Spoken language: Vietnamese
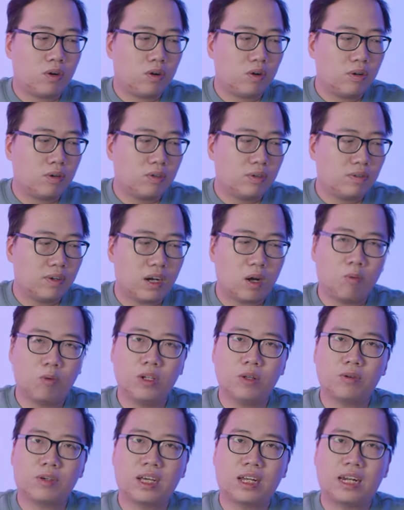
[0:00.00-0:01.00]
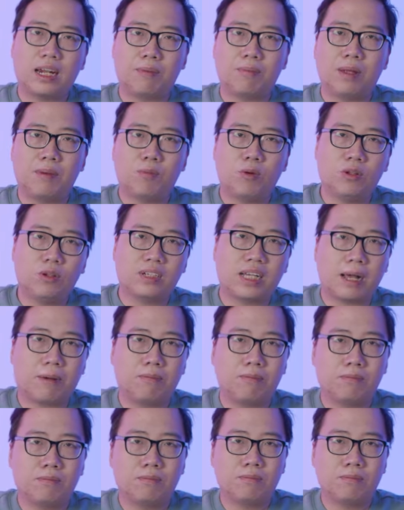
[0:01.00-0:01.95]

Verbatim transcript: có và không có điều kiện lắm để mua những cạc